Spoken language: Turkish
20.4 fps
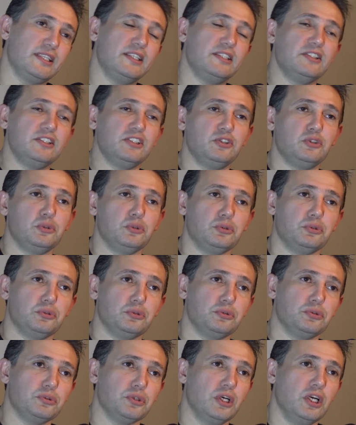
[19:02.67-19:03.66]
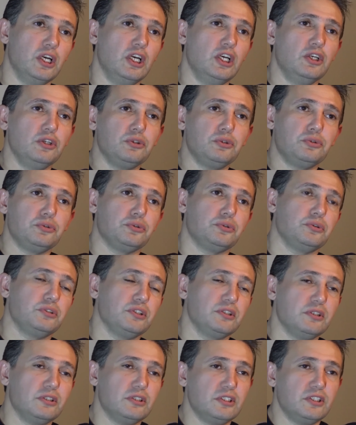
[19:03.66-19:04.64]
silindiğini görüyoruz küçük
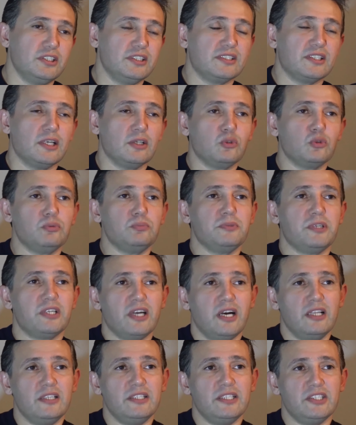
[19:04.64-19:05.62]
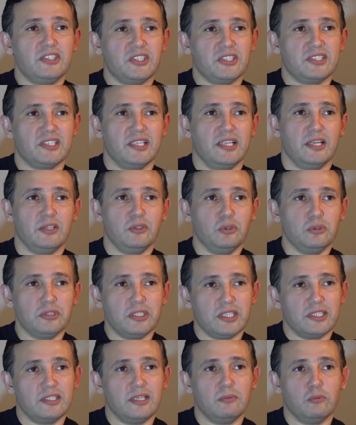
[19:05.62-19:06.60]
e, insan grupları halinde da
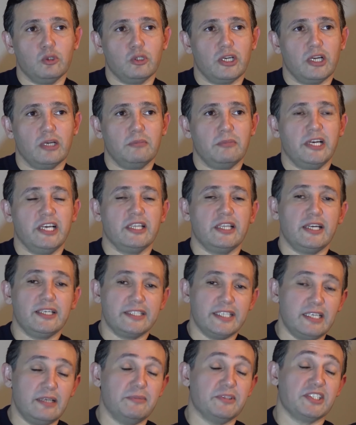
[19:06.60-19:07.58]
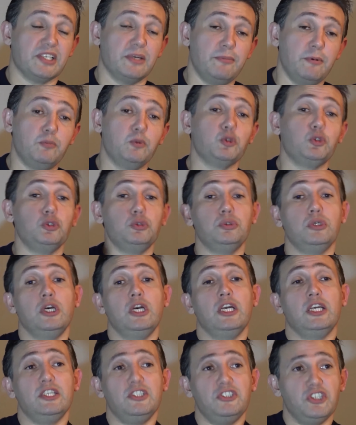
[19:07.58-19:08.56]
onlara tam olarak mayalar denemez. Ama bugün
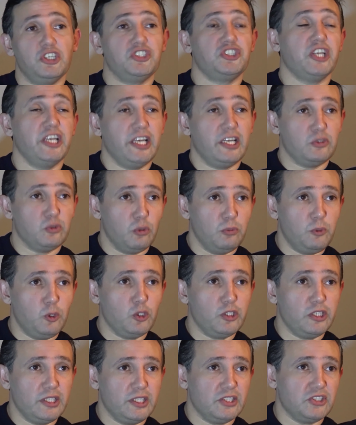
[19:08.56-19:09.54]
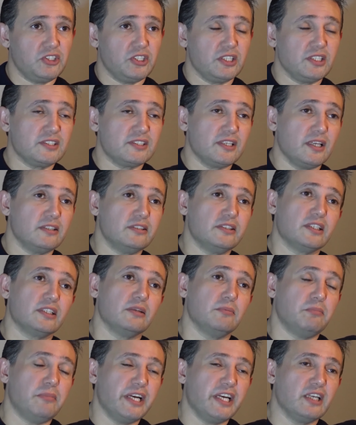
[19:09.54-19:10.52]
yaşayan, o bölgede yaşayan
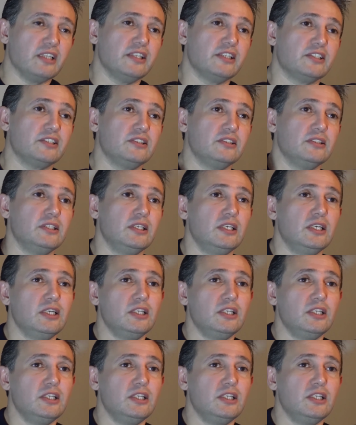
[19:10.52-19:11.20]
insanları da mayaların